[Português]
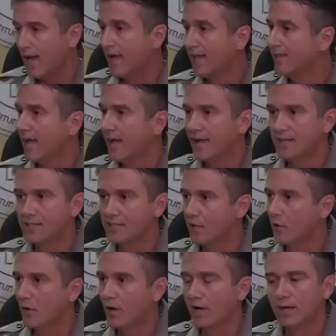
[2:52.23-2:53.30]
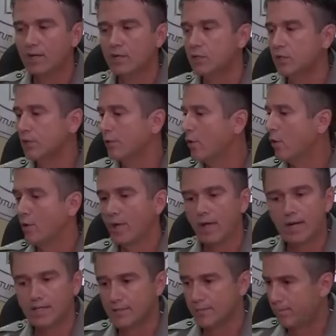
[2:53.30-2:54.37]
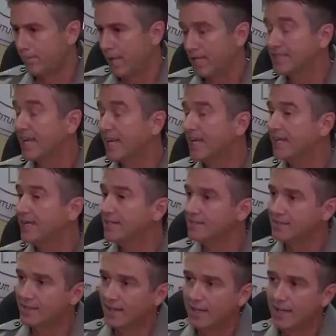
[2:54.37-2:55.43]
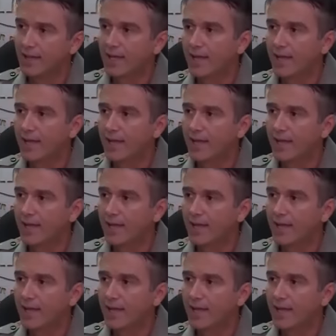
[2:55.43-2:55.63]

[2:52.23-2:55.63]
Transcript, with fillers: análise agora de qualquer especialista,